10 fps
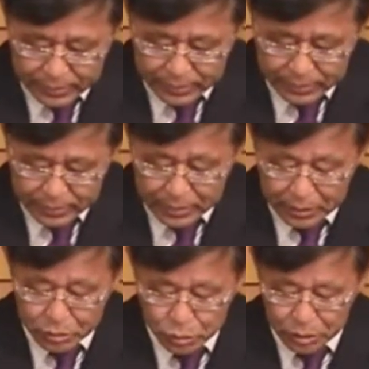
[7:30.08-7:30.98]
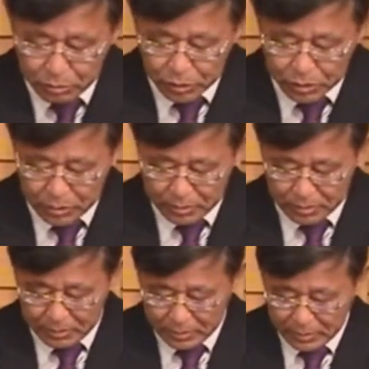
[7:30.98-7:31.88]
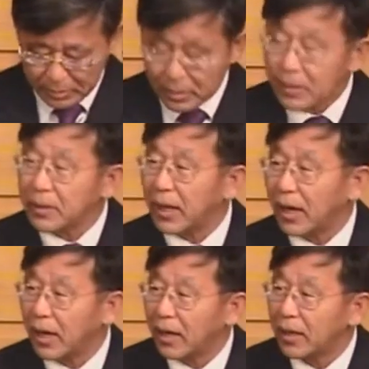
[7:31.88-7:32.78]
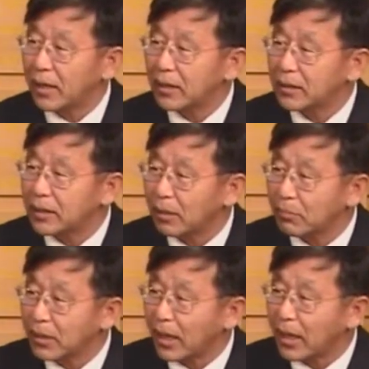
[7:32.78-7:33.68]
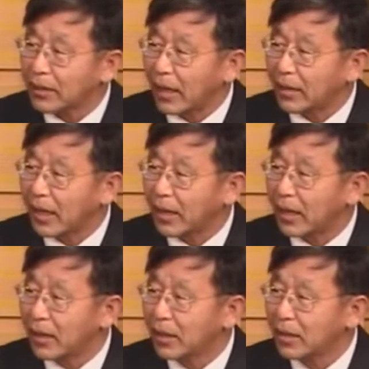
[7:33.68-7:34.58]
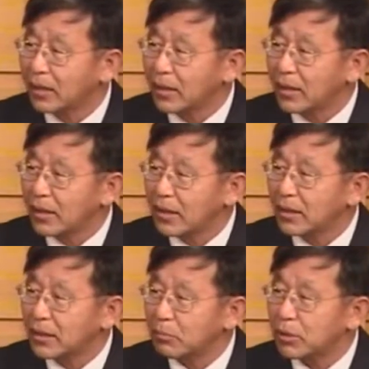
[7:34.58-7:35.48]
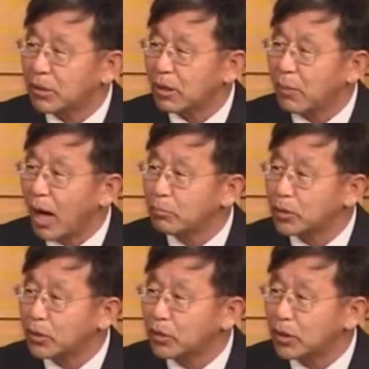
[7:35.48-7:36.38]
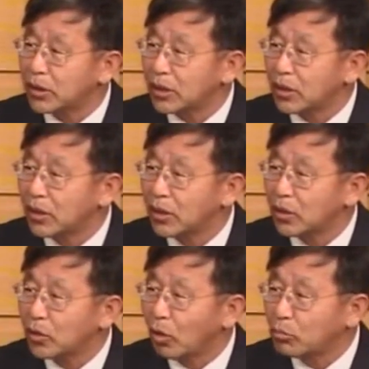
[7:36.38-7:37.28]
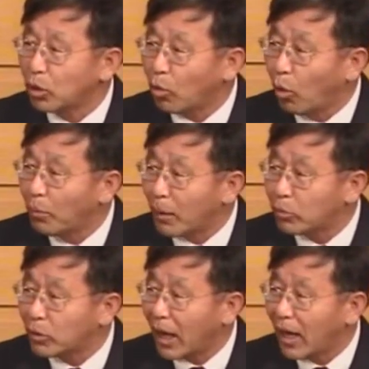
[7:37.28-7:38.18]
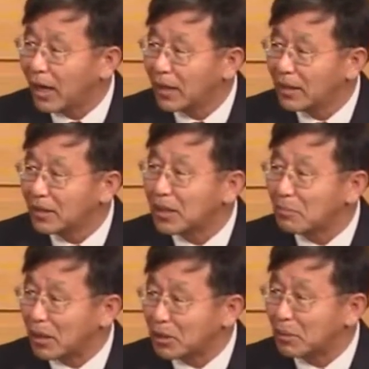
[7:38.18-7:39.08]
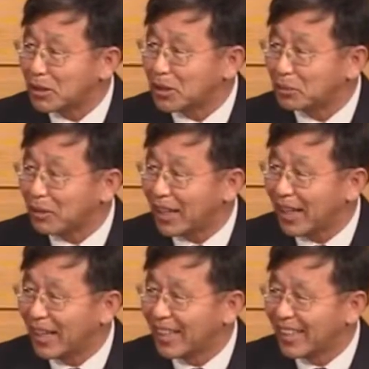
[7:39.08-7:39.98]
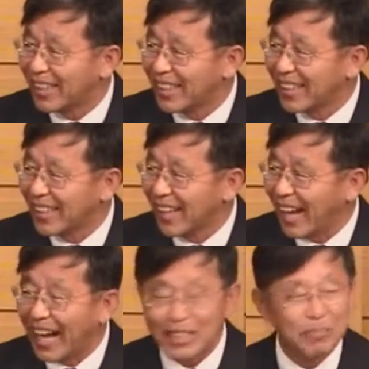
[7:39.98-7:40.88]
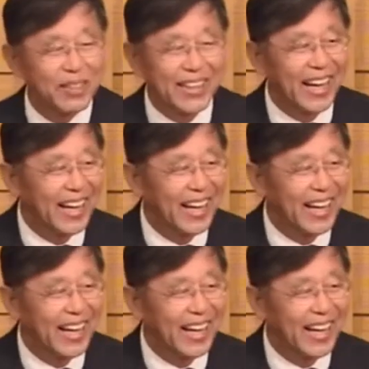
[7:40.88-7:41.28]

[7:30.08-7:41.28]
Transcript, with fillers: 근데 예수님은 야, 참 내가 나를 향해 참 그렇게 마음 쓰는 것이 너무도 고맙구나 이렇게 말씀하셨습니까? 아닙니다.